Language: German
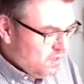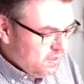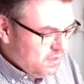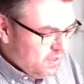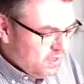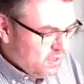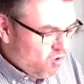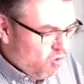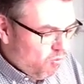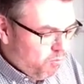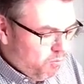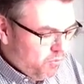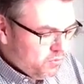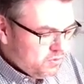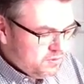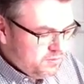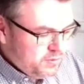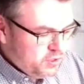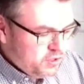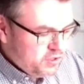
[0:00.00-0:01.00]
Die Kopplung
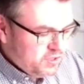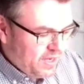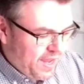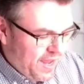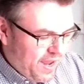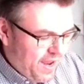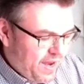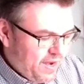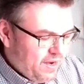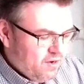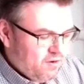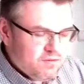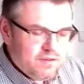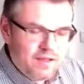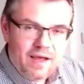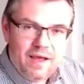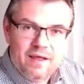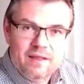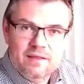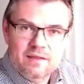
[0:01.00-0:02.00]
zwischen der einen und
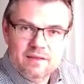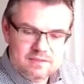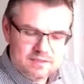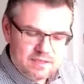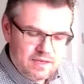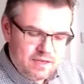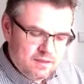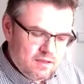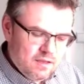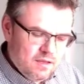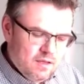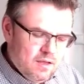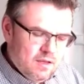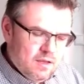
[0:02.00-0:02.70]
der anderen Seite